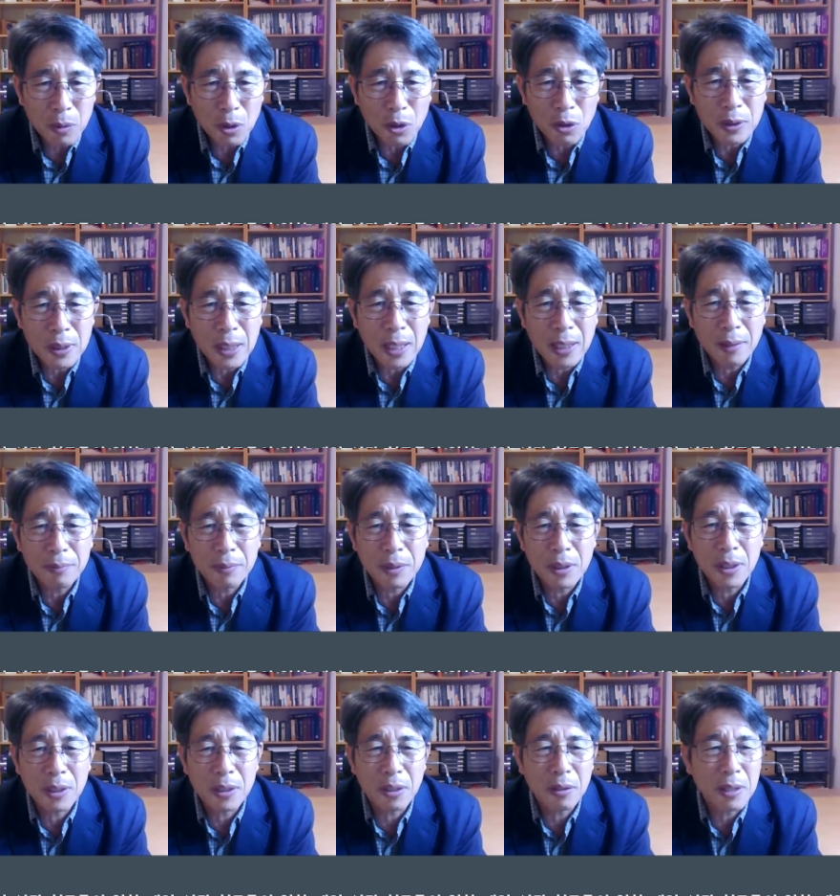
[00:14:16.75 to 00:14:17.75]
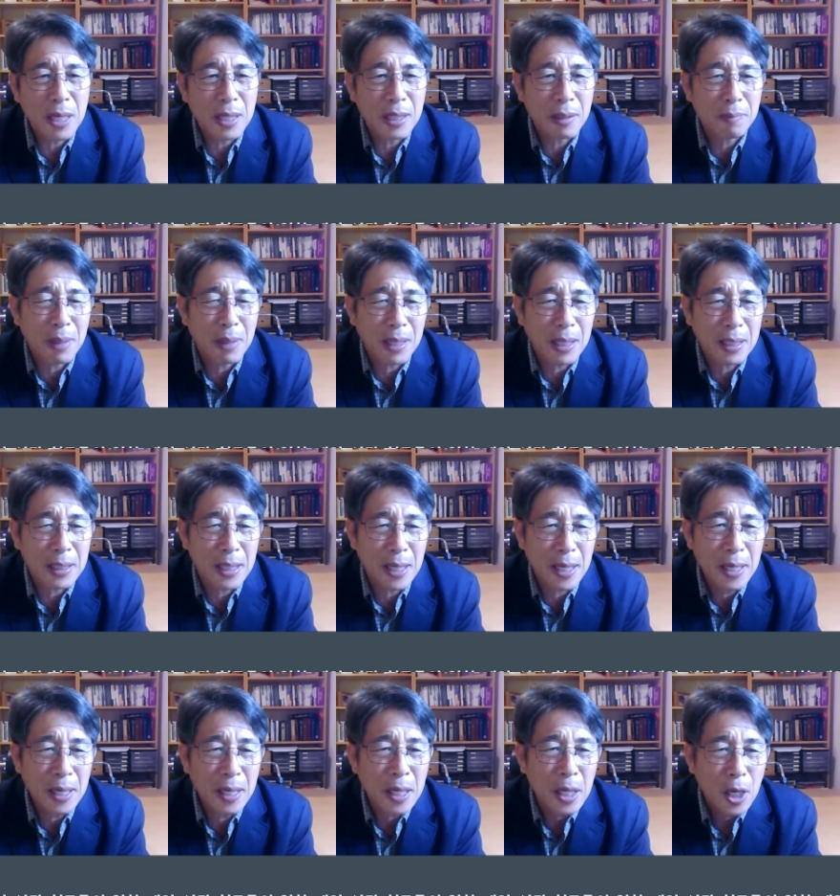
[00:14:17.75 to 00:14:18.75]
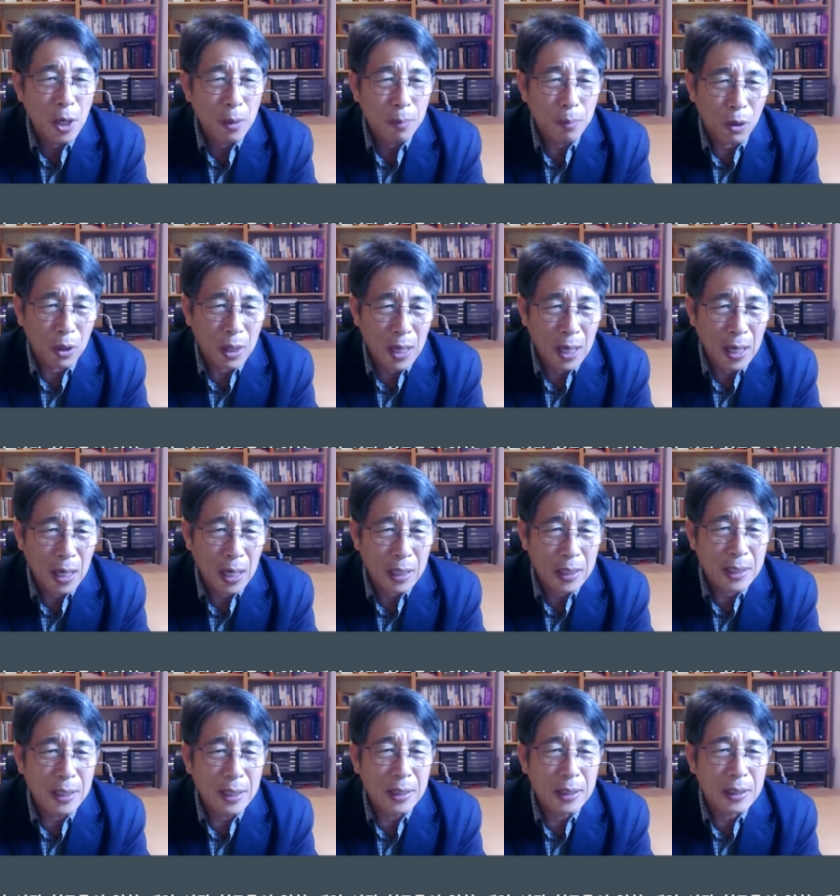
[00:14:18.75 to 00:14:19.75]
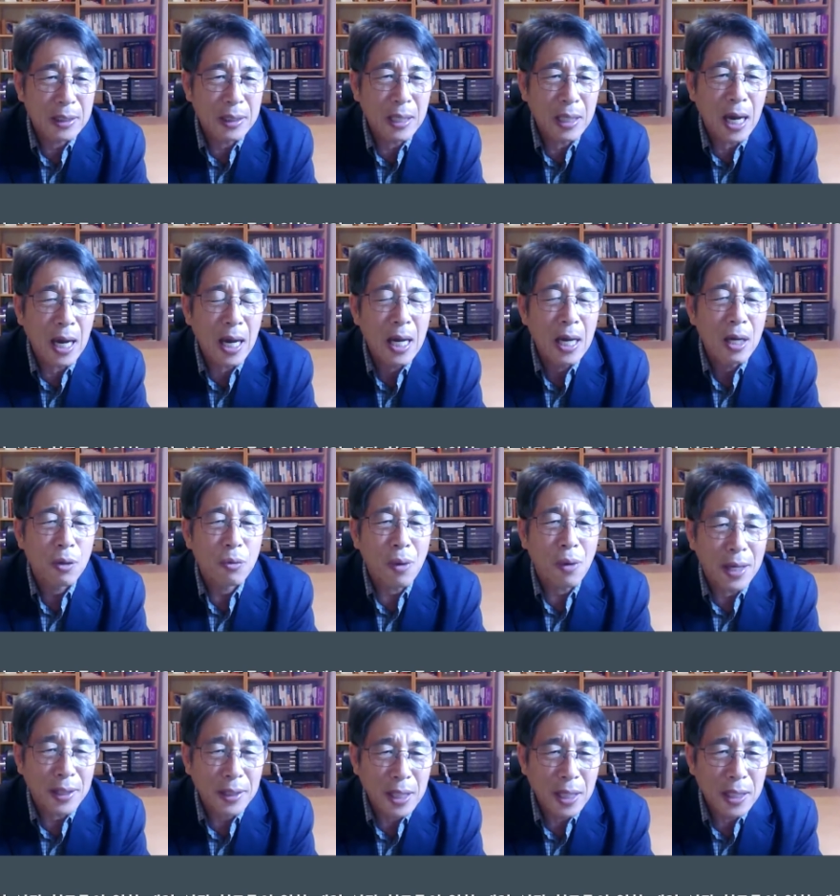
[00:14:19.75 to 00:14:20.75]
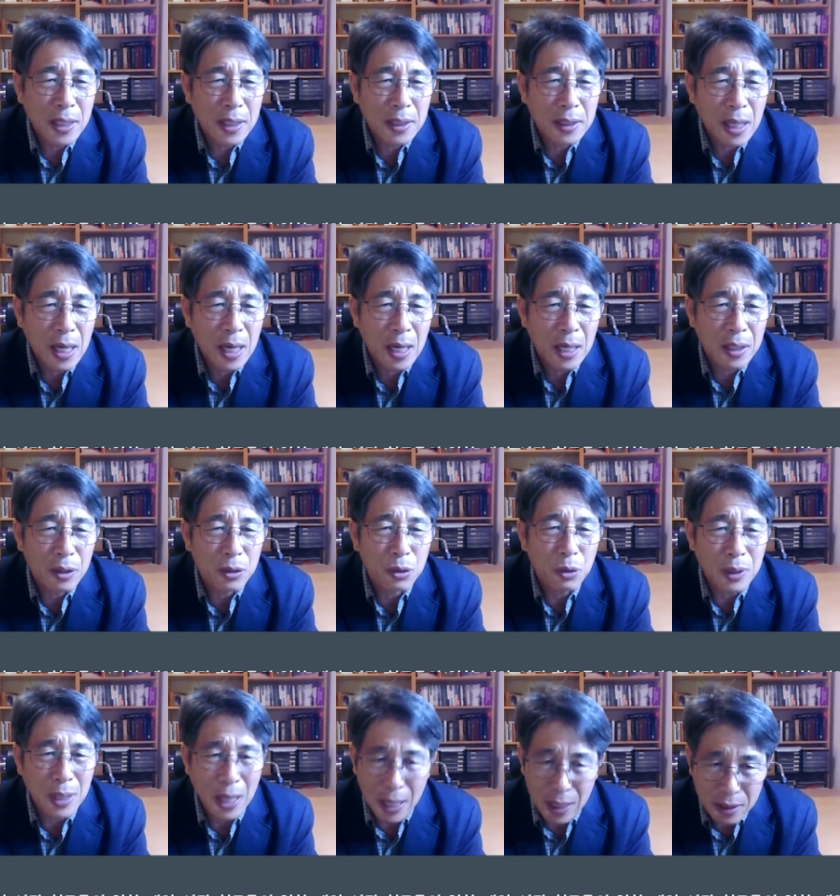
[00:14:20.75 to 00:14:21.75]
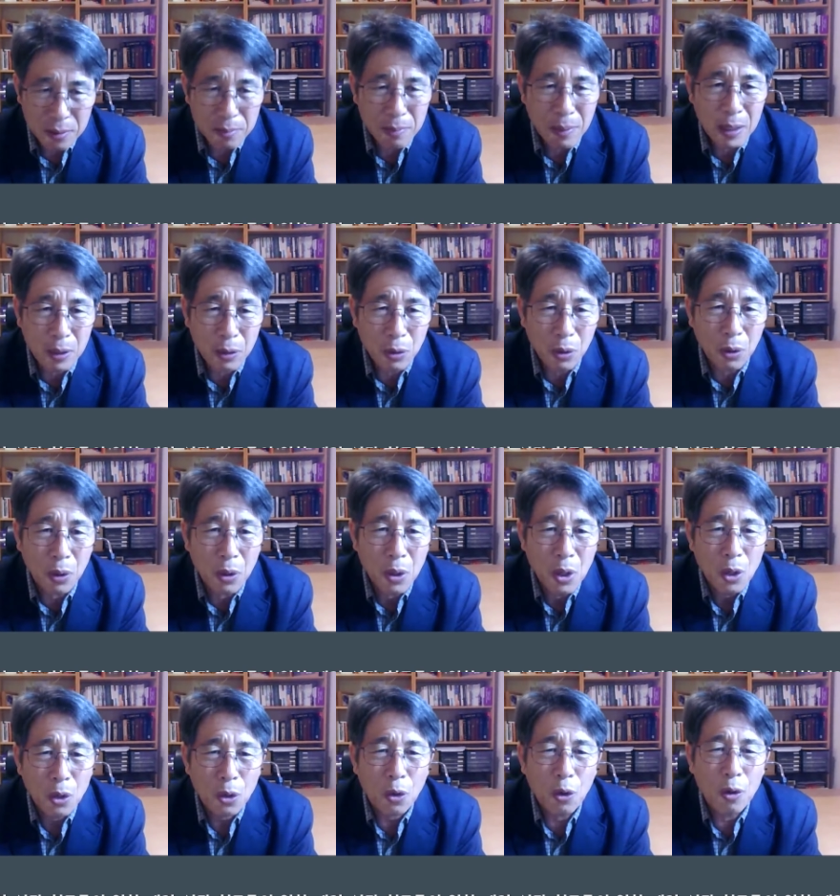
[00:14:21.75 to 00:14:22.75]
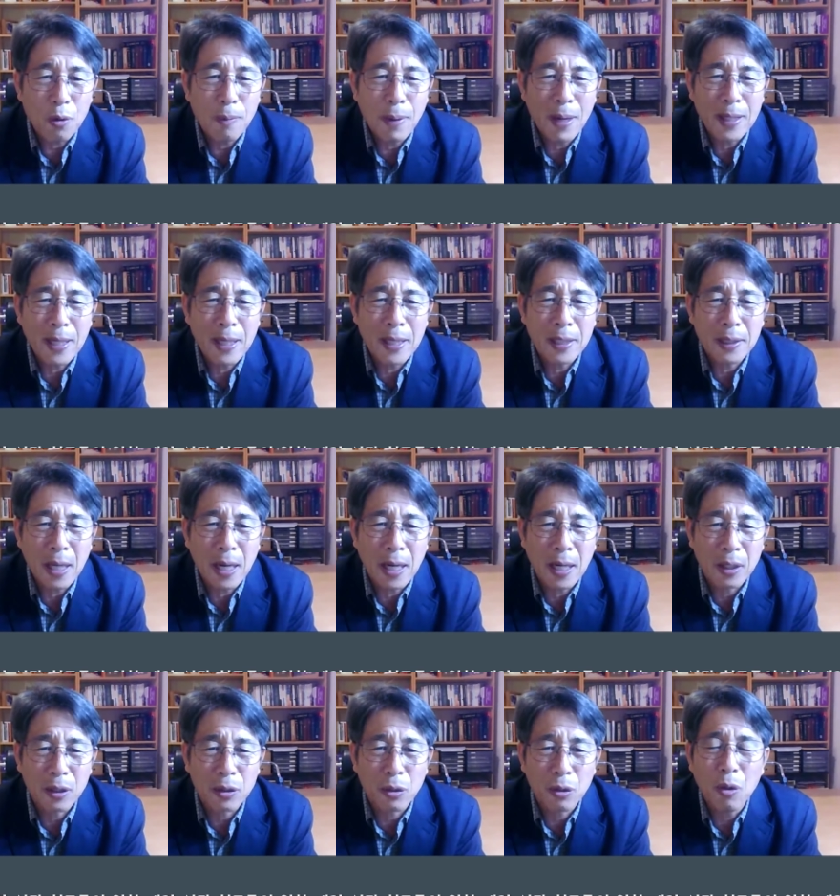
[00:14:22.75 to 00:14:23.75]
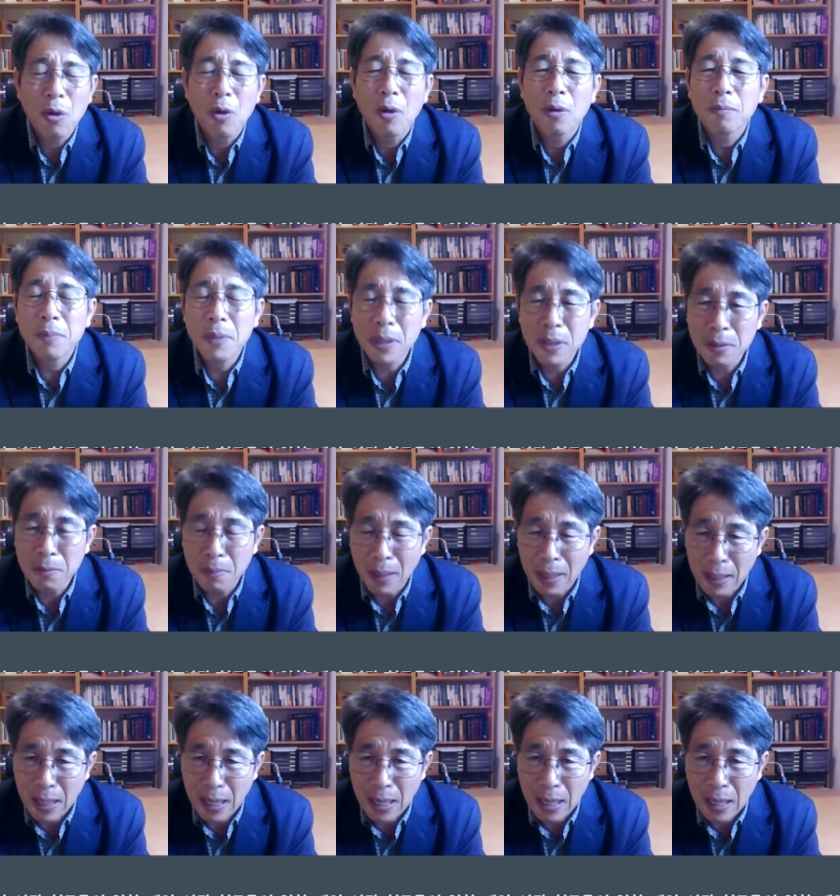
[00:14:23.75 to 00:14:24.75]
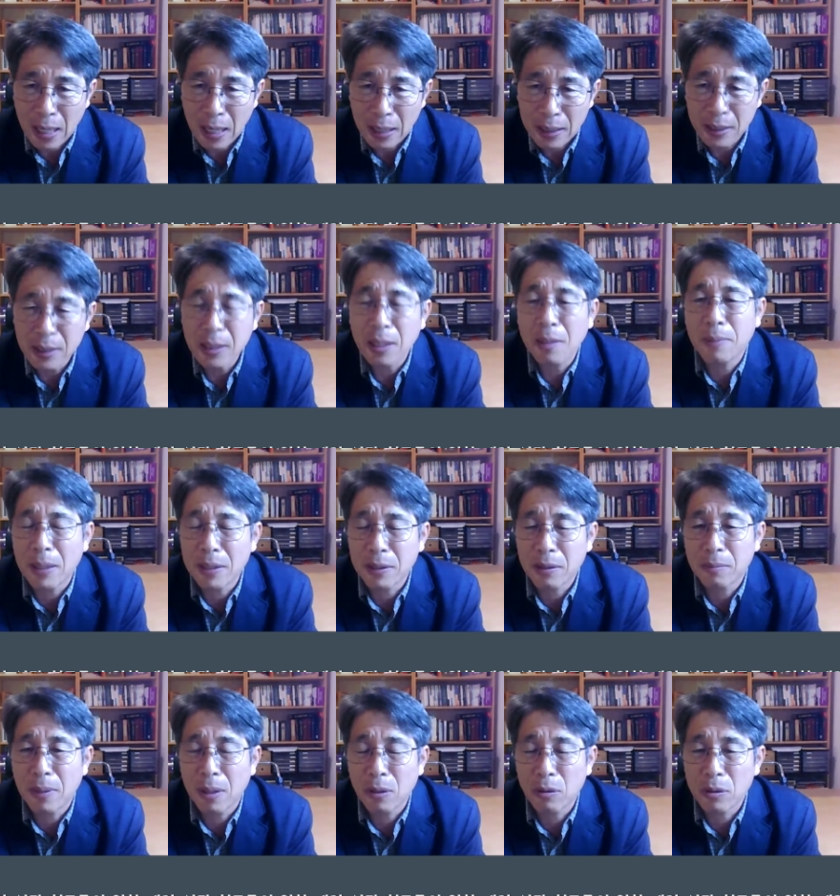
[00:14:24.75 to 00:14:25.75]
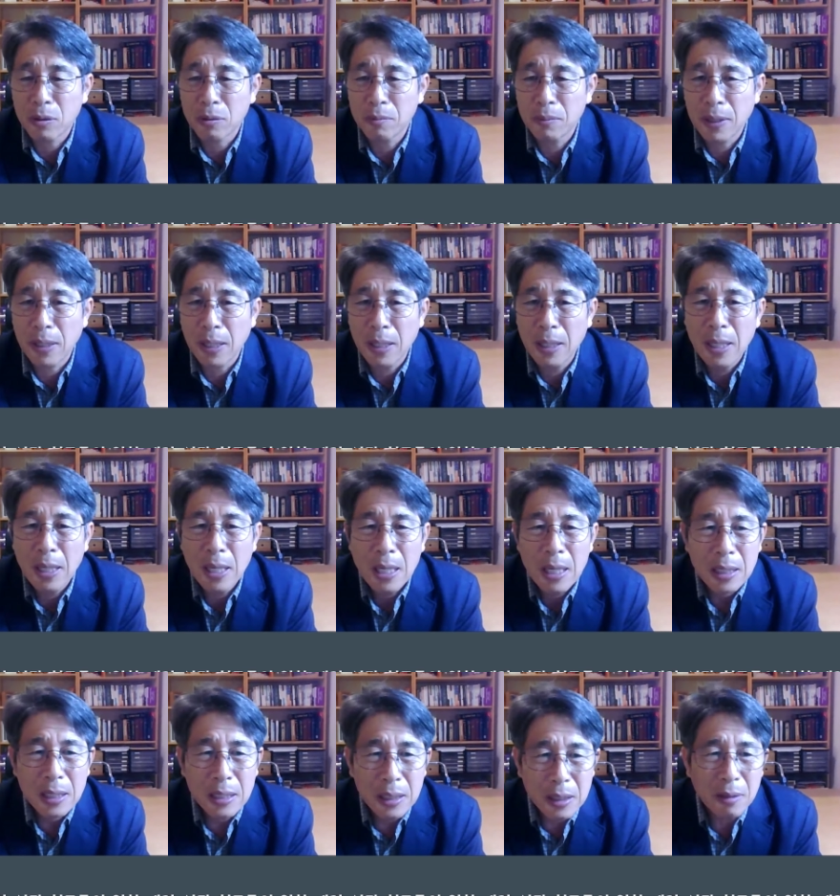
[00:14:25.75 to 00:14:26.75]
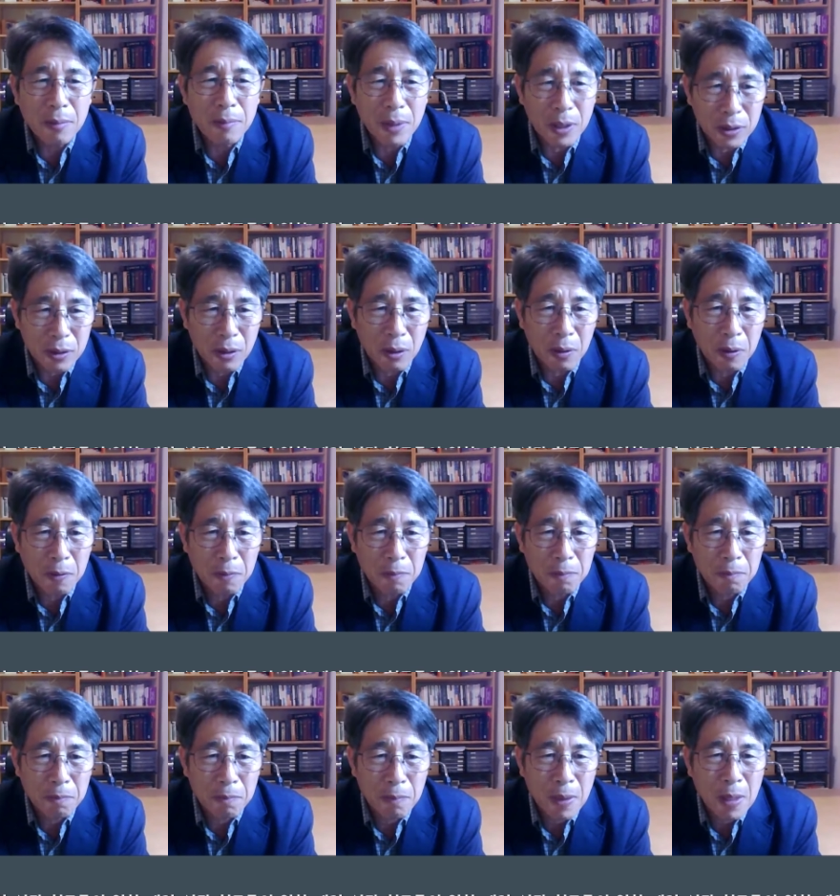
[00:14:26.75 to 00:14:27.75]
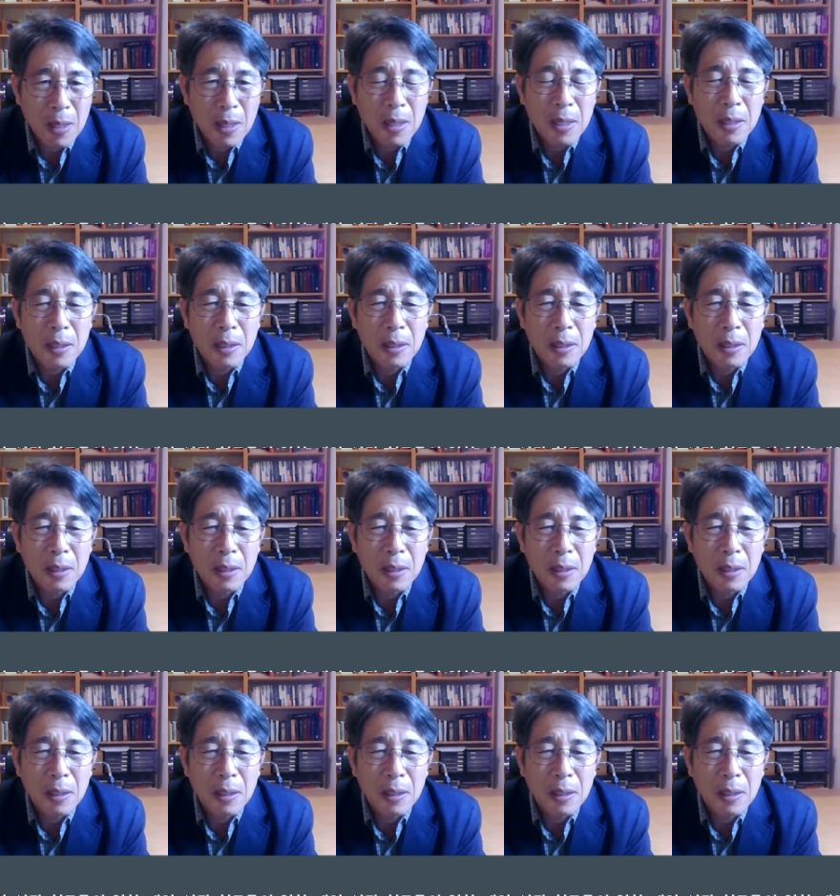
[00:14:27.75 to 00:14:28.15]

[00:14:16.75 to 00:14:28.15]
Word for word: 그러므로 사람들이 너에게 말하되 보라 그 그가 광야에 있다 하여도 나가지 말고 골방에 있다 하여도 믿지 마라 이렇게 말씀하고 있습니다. 그러면서